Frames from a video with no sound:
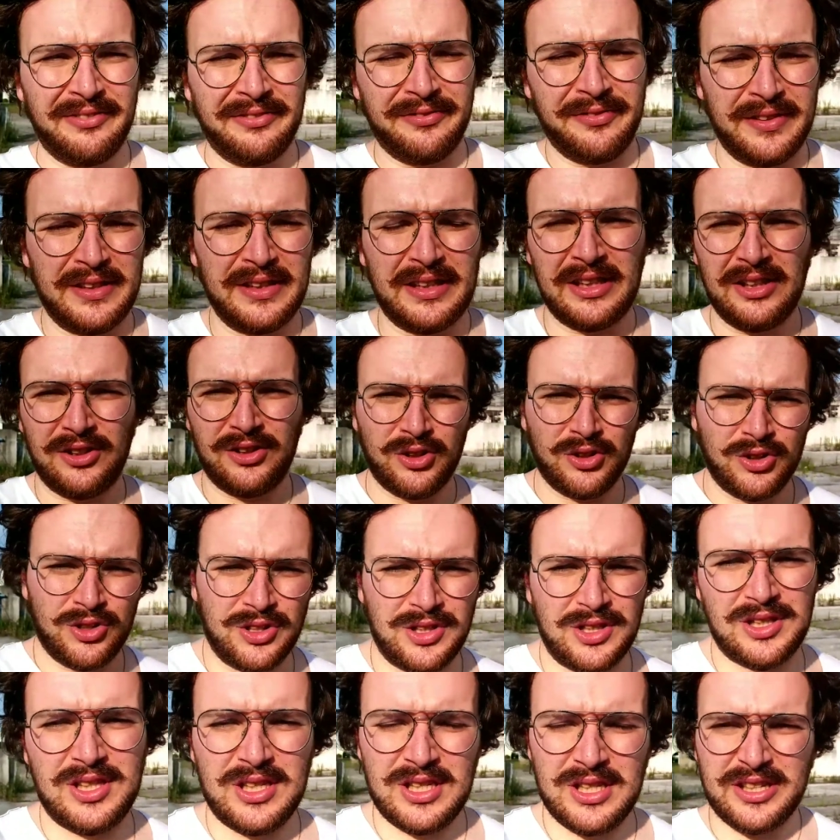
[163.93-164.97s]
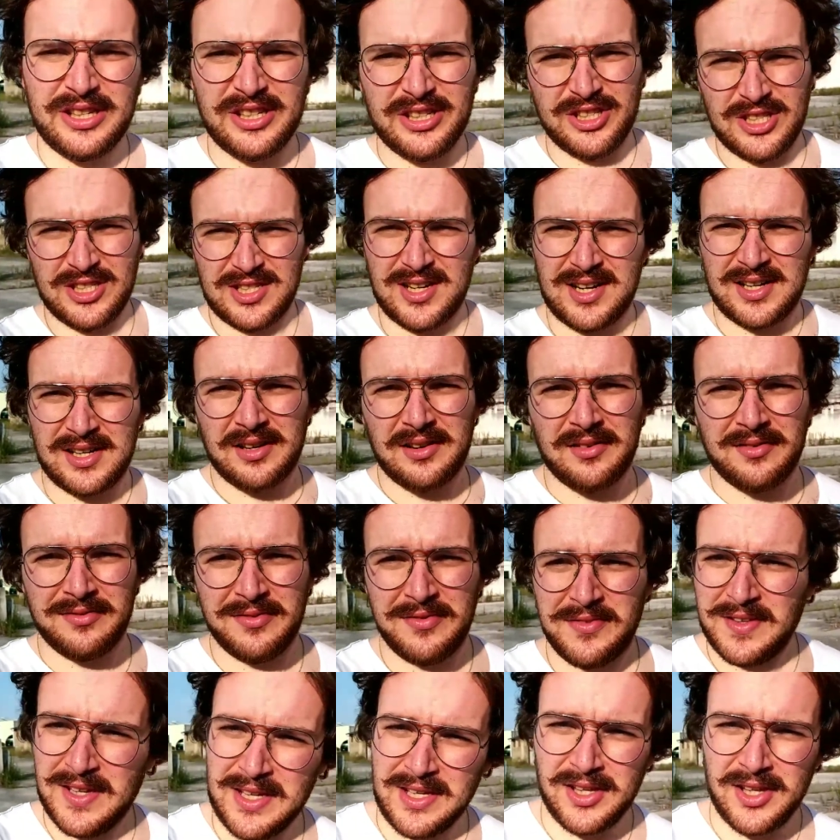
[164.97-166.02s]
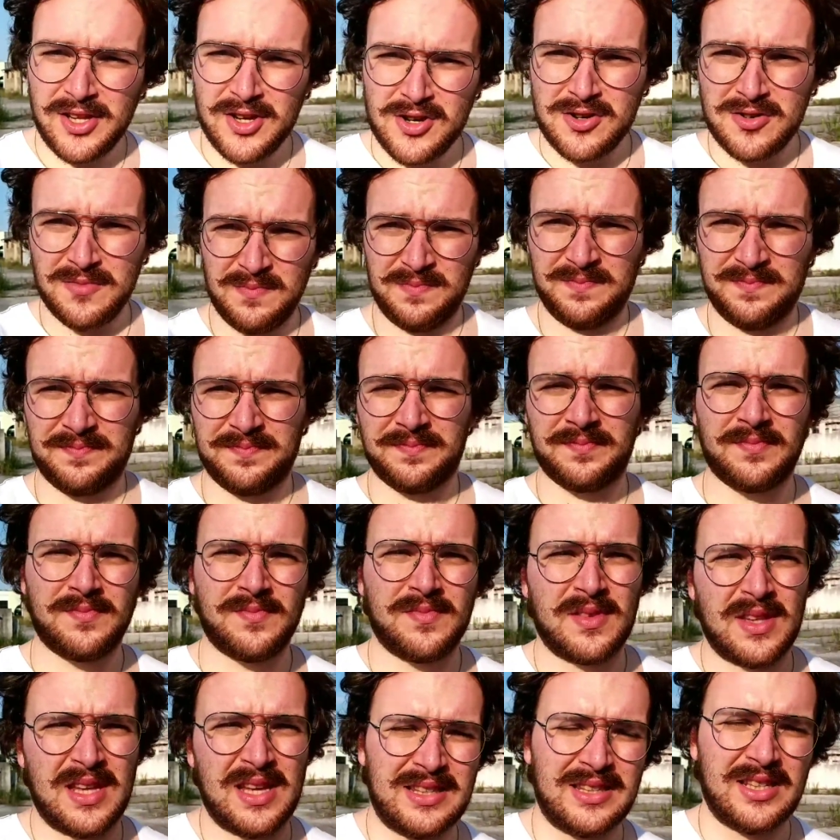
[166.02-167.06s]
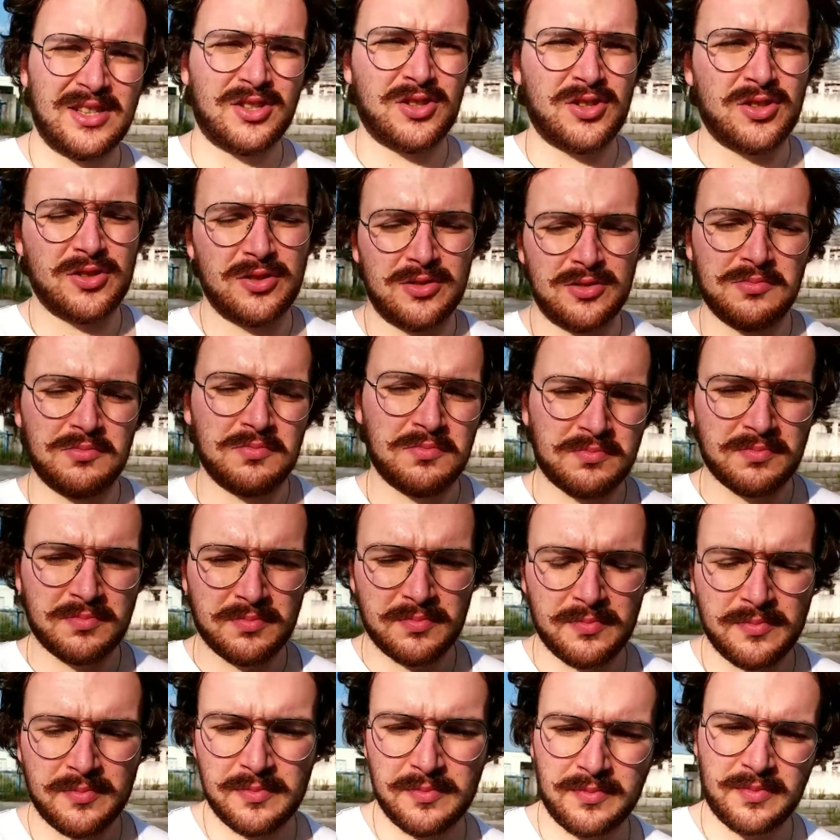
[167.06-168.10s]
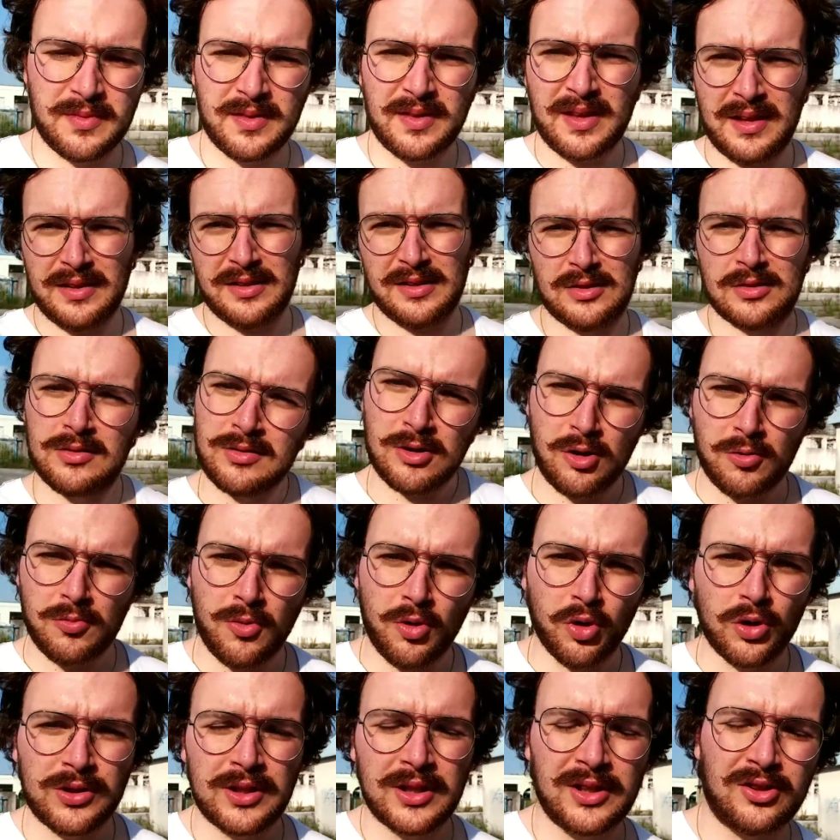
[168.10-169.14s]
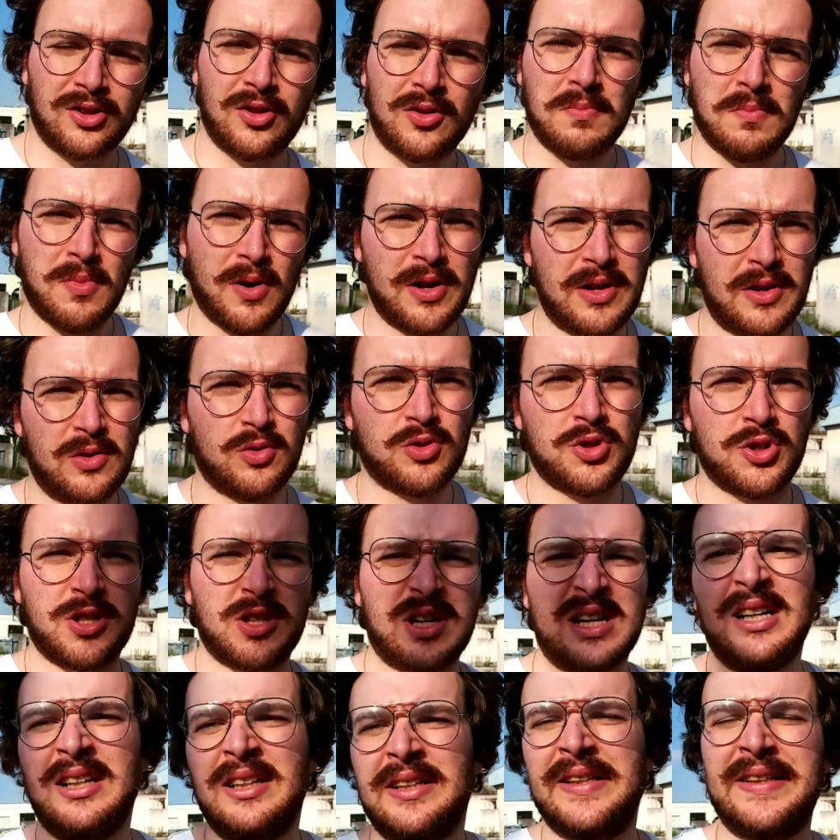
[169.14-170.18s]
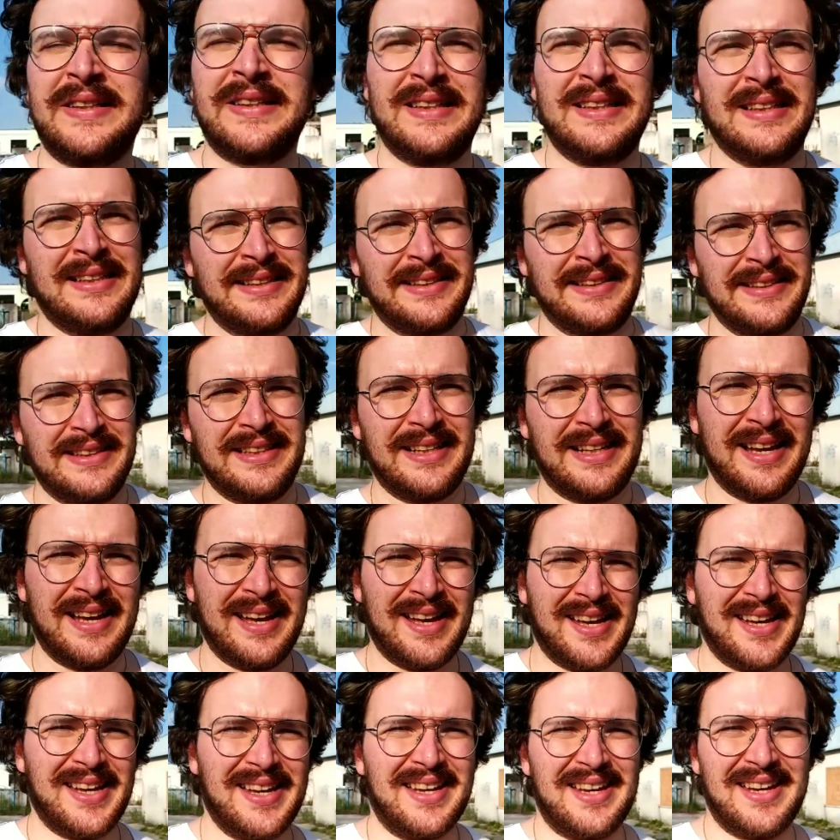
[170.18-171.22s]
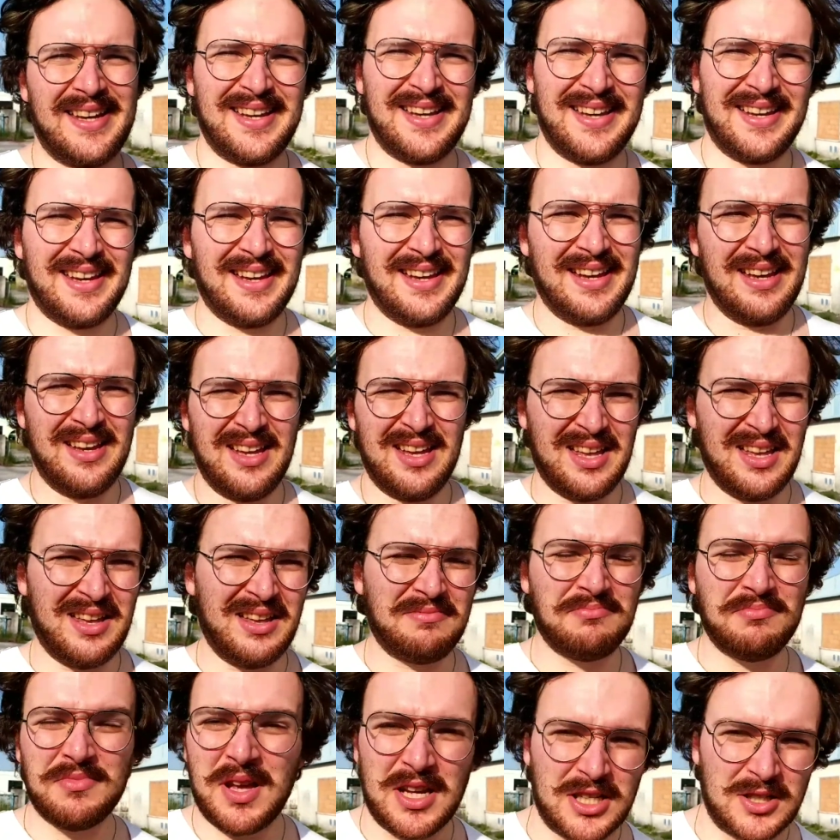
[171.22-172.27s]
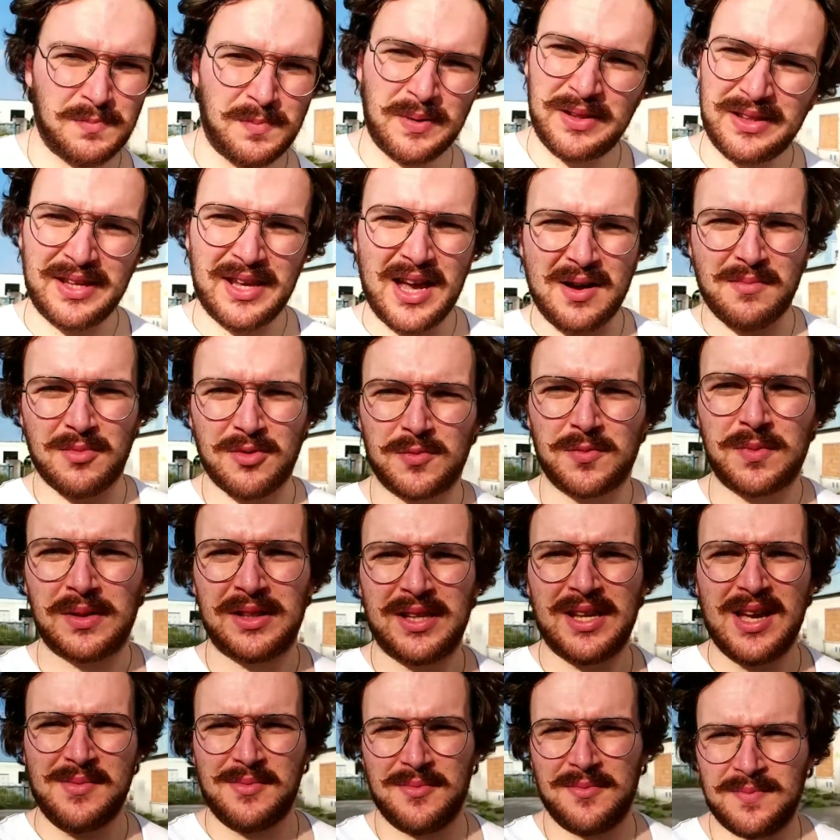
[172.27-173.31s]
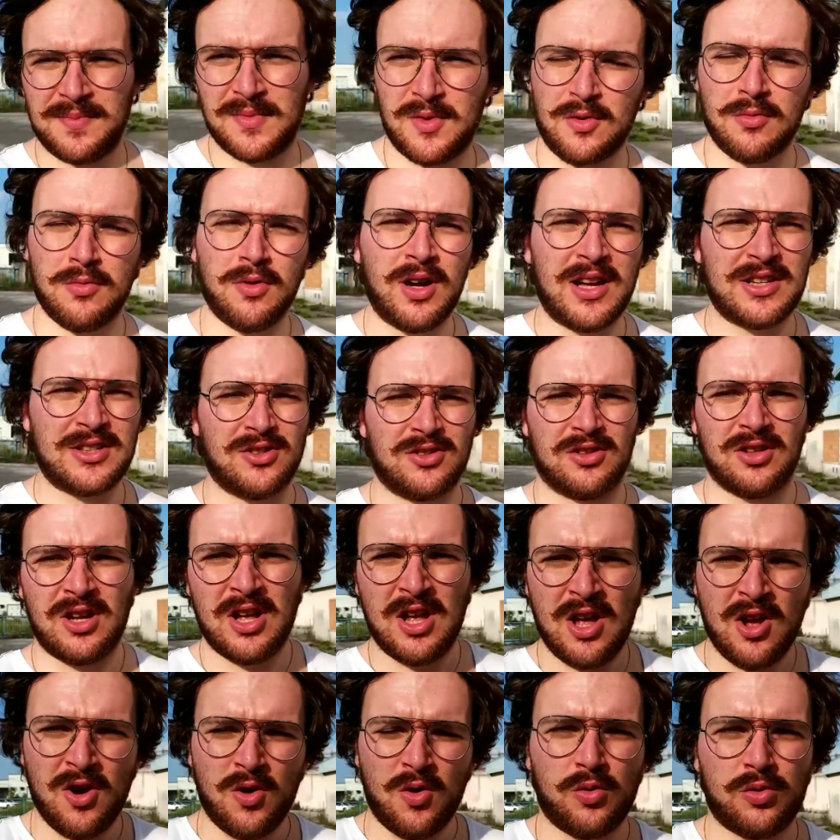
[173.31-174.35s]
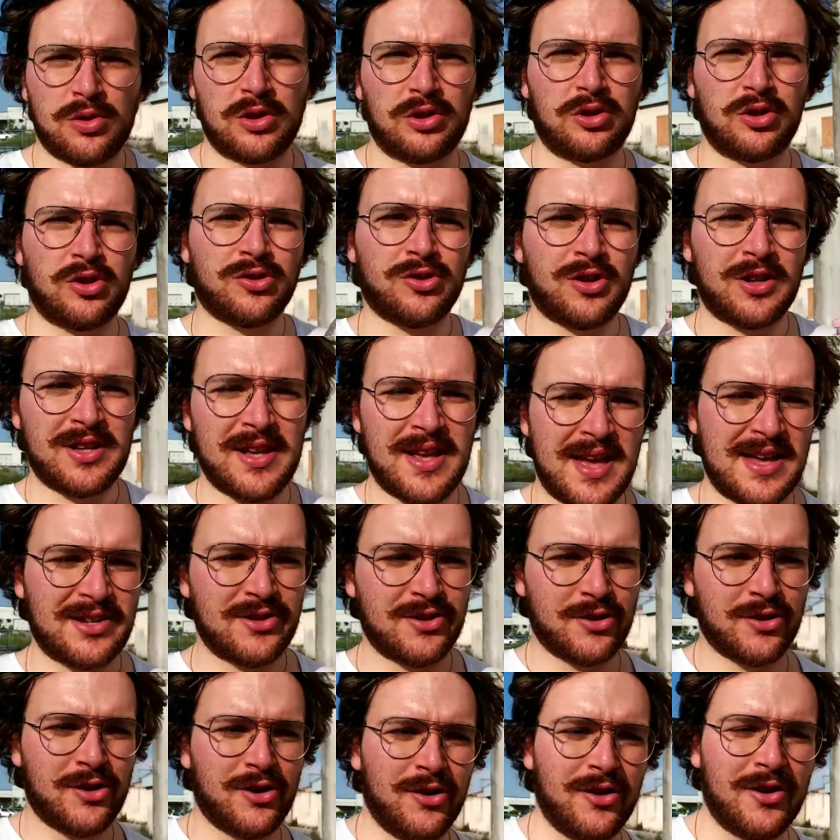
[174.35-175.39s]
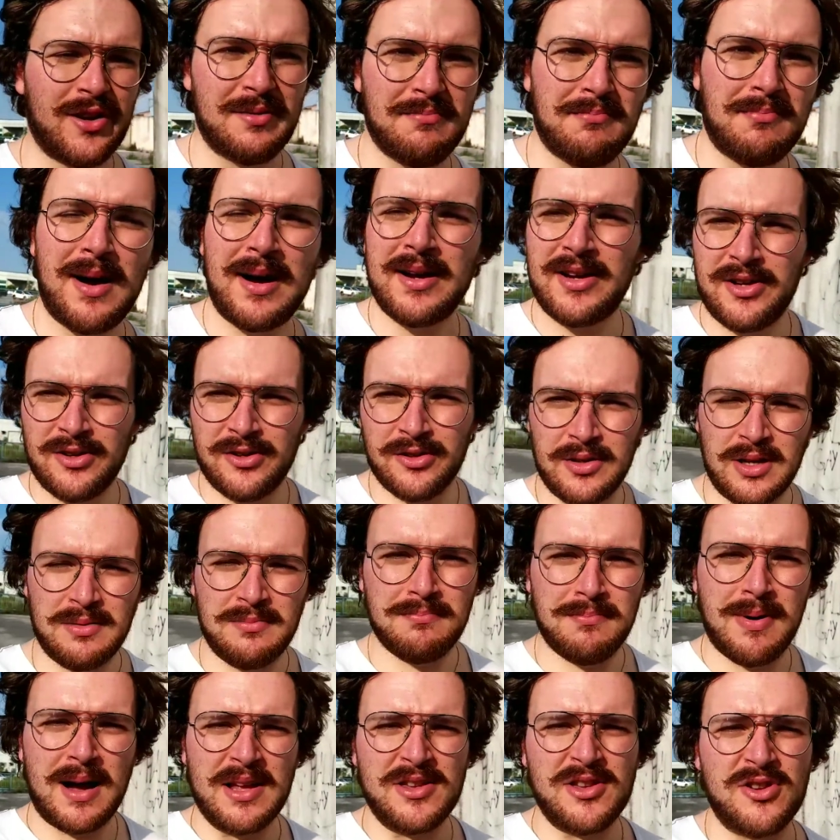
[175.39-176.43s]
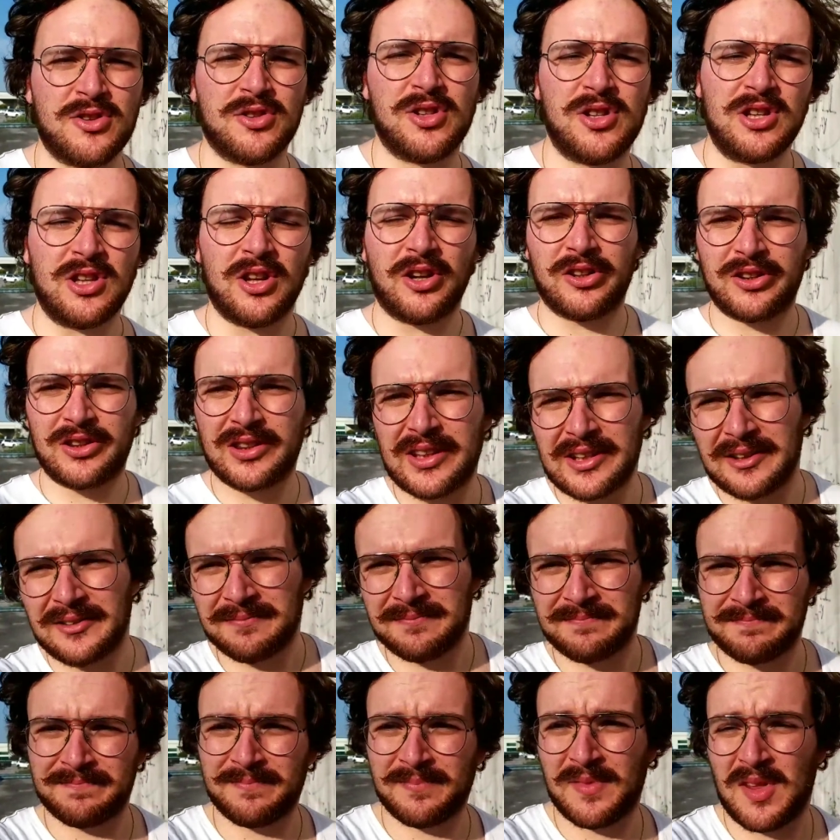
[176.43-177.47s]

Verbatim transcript: finito di girare il video adesso lo montano e poi uscirà e aspettiamo aspettiamo comunque adesso ritorno a Jesolo e bagno, e bagno di notte